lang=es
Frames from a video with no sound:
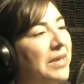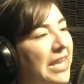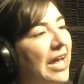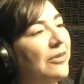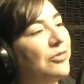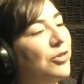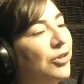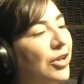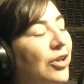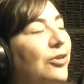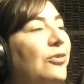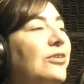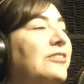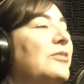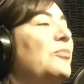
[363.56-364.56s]
Mira, yo te
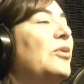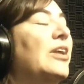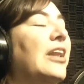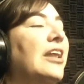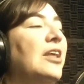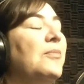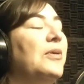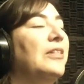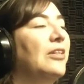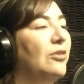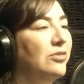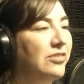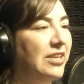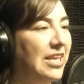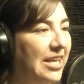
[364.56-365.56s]
quiero decir muy claramente
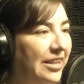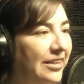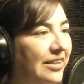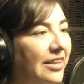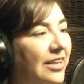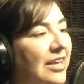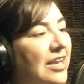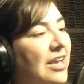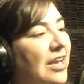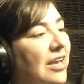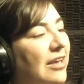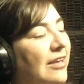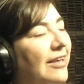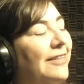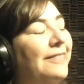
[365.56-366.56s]
lo siguiente.
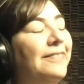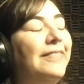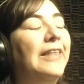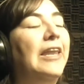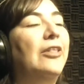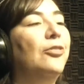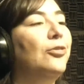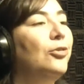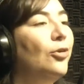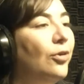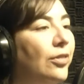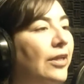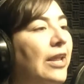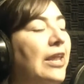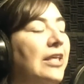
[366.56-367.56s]
Entre
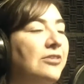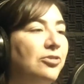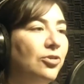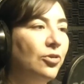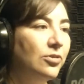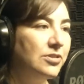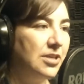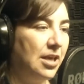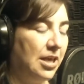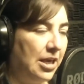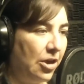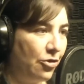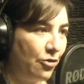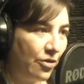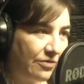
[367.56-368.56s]
todas las cosas
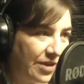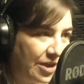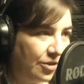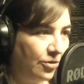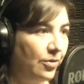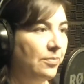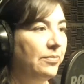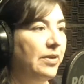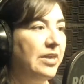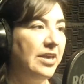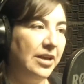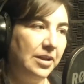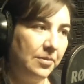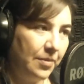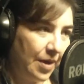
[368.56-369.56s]
que yo he visto en
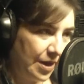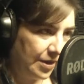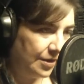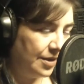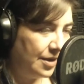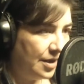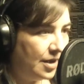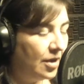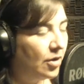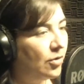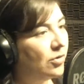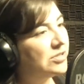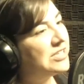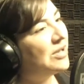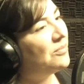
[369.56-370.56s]
Viña del Mar,
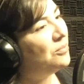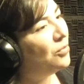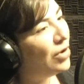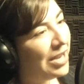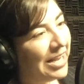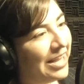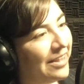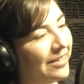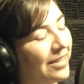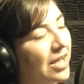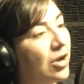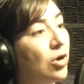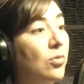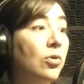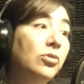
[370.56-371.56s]
cosas muy
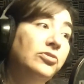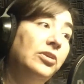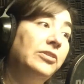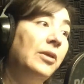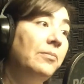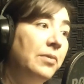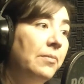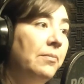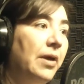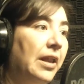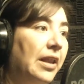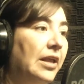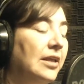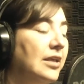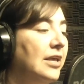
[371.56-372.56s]
lindas como cosas también
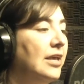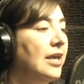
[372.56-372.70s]
malas.